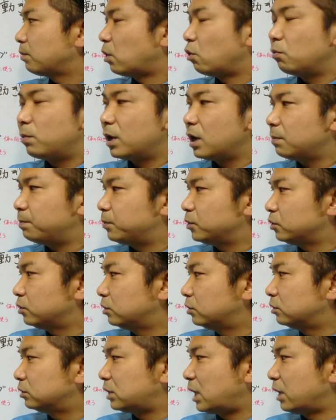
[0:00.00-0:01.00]
まあ、
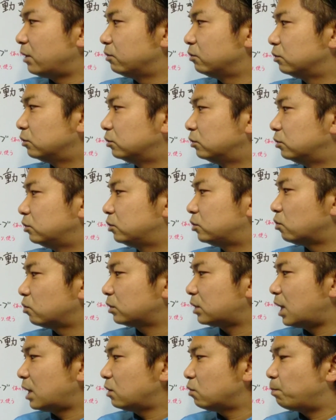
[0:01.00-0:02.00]
オーバーラップっていう
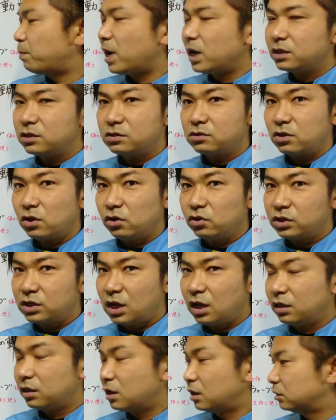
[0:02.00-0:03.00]
状態のパスっていう
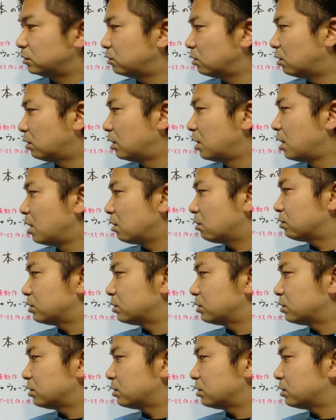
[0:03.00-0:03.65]
選択と、